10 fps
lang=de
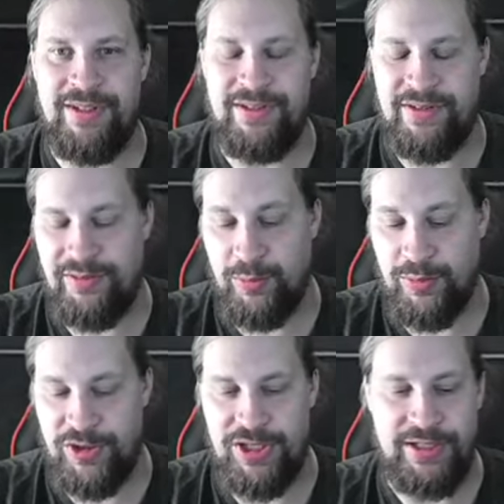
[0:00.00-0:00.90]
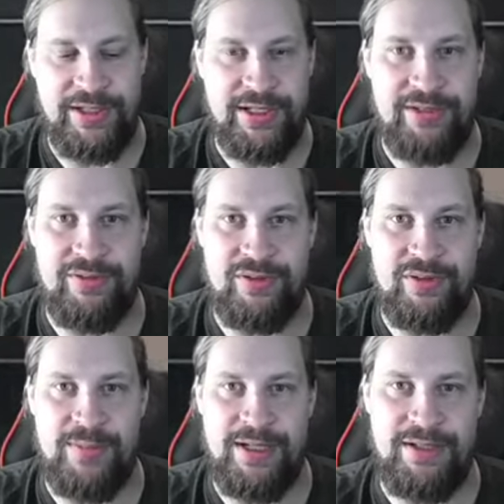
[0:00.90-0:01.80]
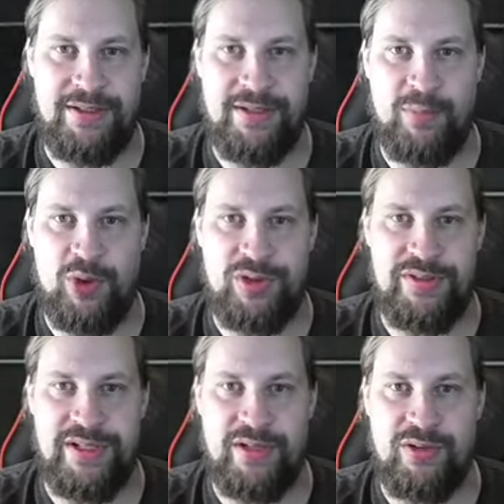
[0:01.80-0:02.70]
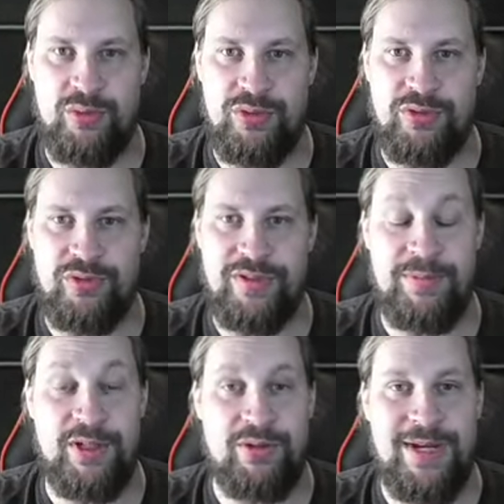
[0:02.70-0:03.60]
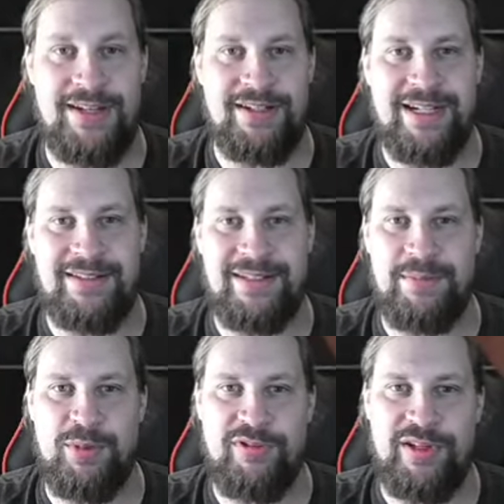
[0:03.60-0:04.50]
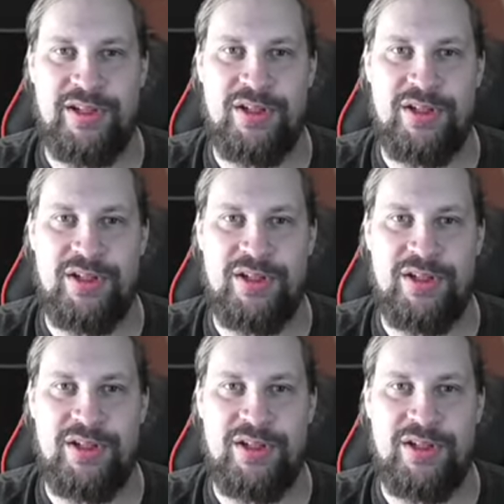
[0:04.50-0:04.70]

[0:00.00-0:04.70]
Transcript: ich super starke Karte fürs Commander. Der Monk ist auch gut. Und wir haben eine Commander-Karte, eine Mythic.